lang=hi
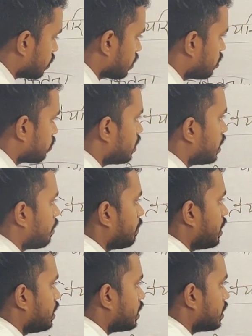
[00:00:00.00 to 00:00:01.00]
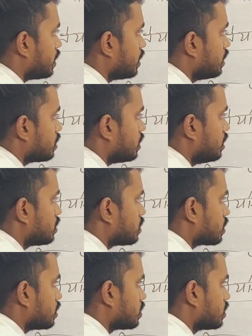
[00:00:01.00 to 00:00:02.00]
दूरी क्योंकि हमें इस इस
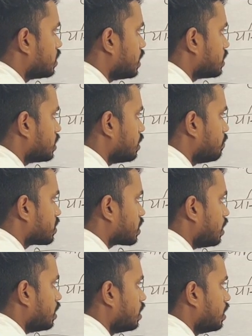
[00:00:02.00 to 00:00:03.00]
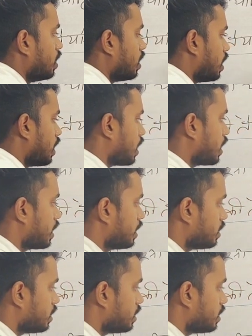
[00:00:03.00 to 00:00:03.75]
सीधे सीधे में इसका लगाना